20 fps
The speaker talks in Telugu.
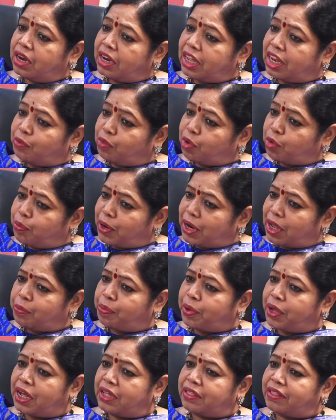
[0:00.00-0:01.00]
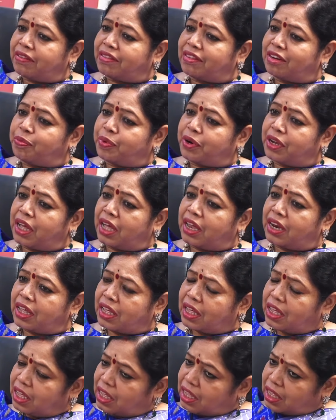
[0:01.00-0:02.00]
నేను బొబ్బిలి ఎంపీగా చేసినప్పుడు కానీ
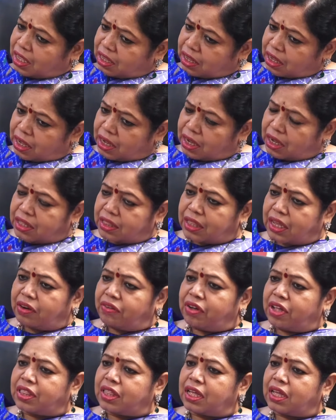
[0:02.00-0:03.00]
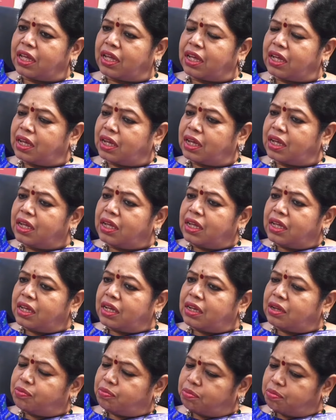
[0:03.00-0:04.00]
తర్వాత
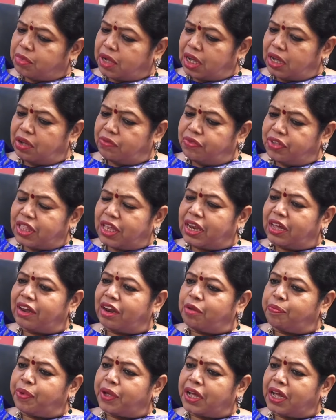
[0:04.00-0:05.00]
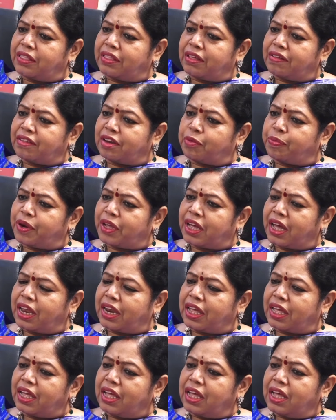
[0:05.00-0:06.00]
విజయనగరం ఎంపీగా చేసినప్పుడు కానీ
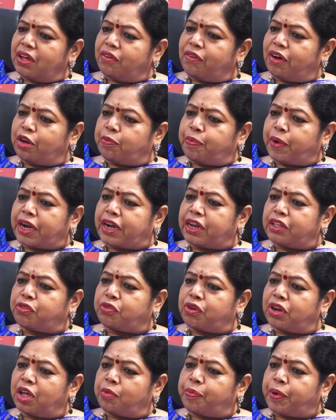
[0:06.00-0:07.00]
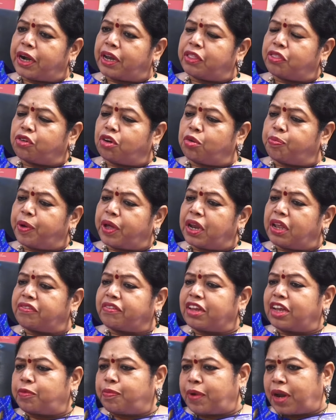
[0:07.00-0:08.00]
వారు పట్టించుకున్నా పట్టించుకోకపోయినా
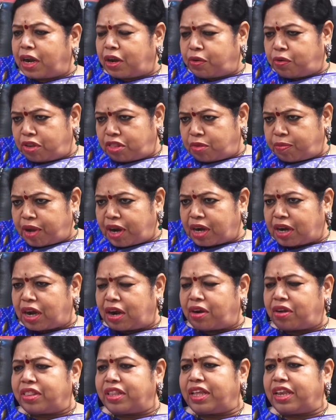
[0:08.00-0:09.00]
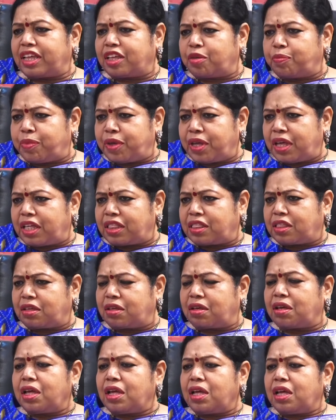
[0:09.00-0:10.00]
స్టీల్ ప్లాంట్ గురించి మాట్లాడడం దీనికి బీహెచ్
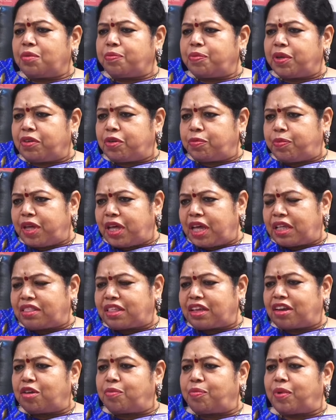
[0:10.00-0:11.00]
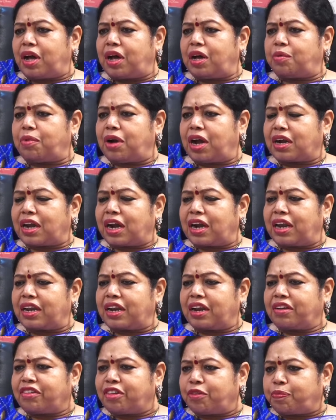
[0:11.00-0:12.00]
బీహెచ్ఎల్ మా మాట్లాడడానికి
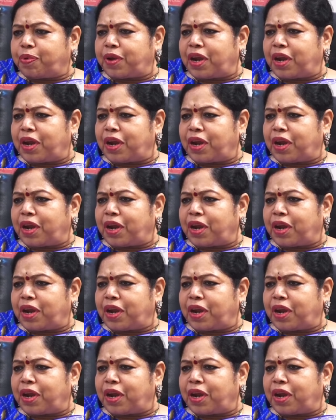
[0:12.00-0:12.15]
షిప్